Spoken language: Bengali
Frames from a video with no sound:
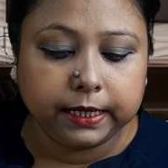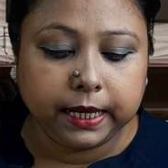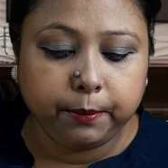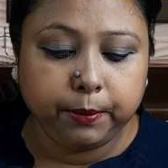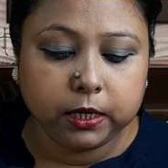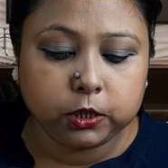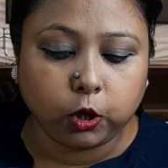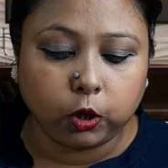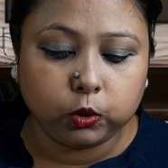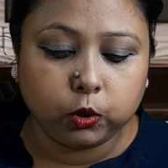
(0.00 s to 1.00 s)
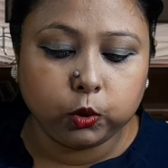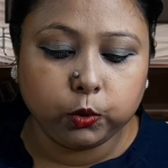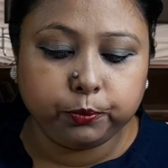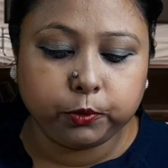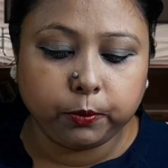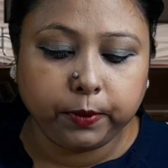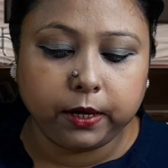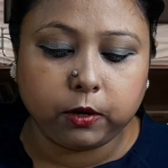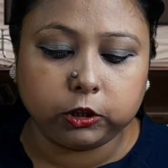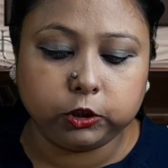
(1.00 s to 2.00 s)
দেবী
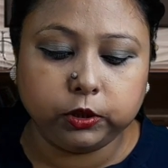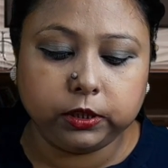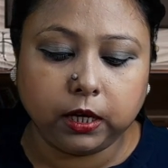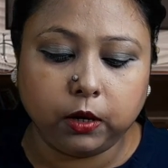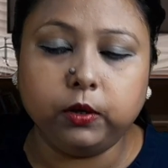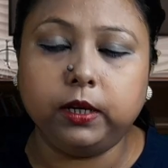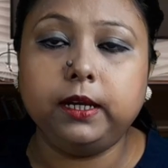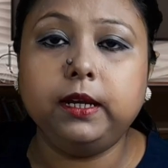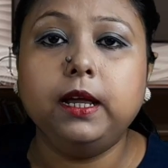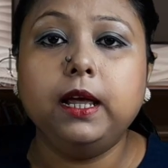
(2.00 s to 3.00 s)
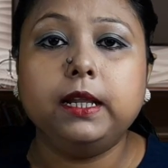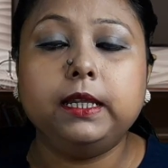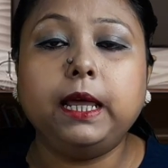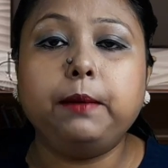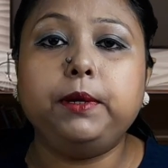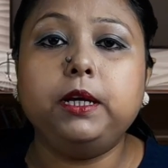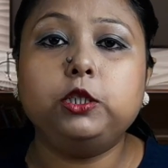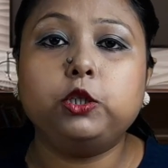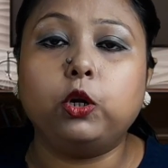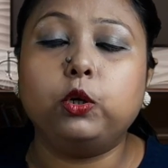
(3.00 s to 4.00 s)
চন্দ্রগুপ্তমের রচয়িতা হলেন দেবী
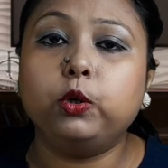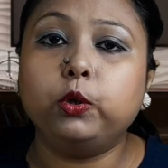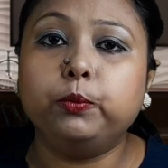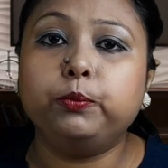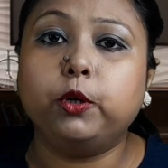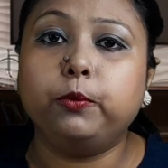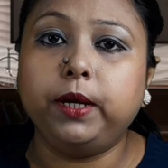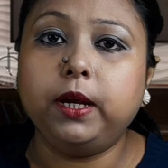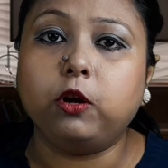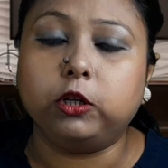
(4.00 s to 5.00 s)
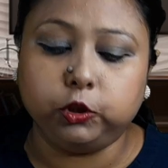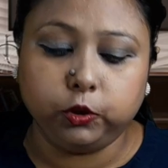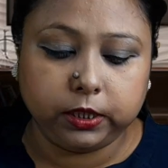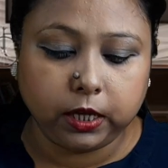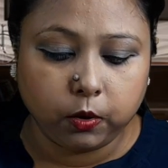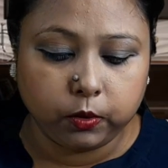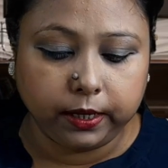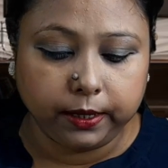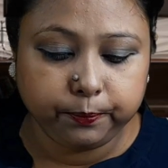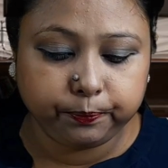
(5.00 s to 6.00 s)
চন্দ্রগুপ্তমের রচয়িতা
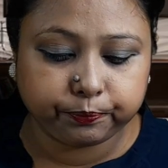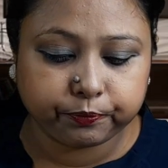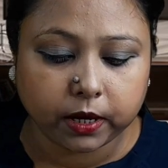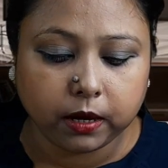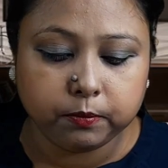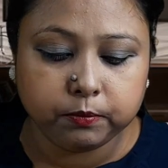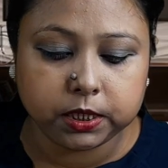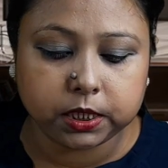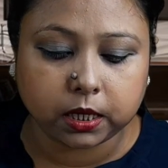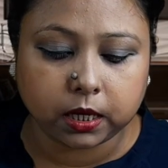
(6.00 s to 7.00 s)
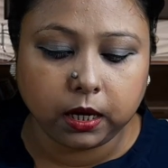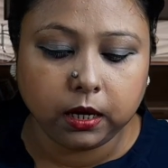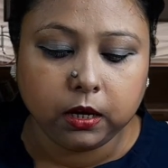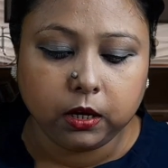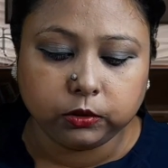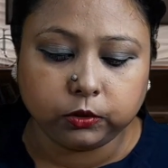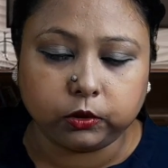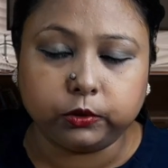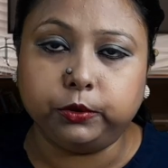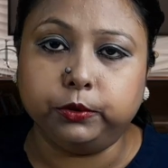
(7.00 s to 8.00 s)
হলেন বিশাখা
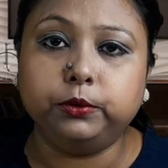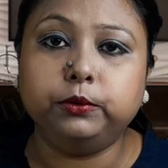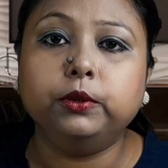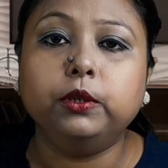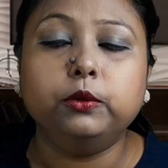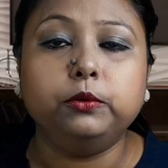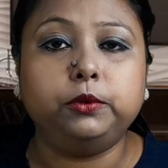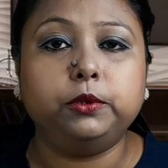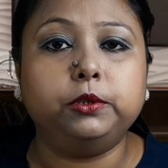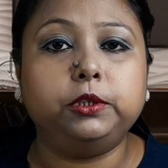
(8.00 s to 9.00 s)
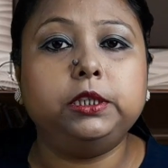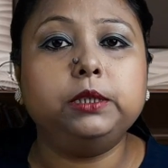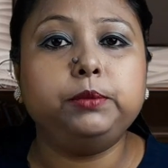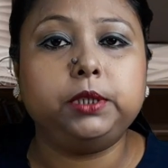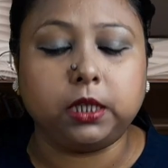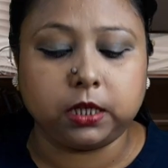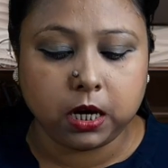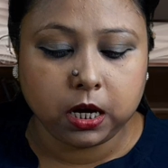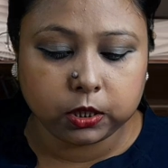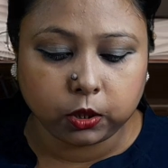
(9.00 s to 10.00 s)
দত্ত উত্তর হচ্ছে
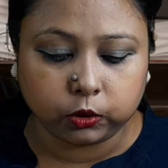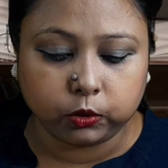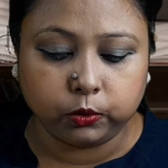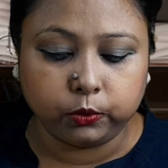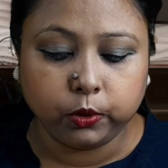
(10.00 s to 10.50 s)
বিশাখা দত্ত